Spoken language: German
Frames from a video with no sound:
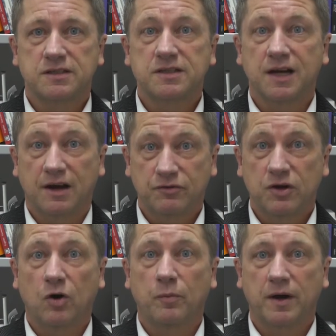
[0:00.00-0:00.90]
dass sie
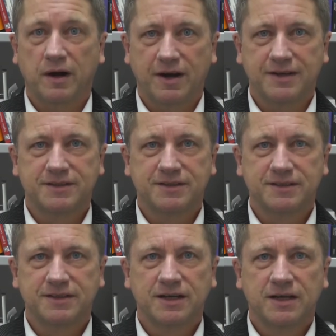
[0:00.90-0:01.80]
dafür auch bereit sind,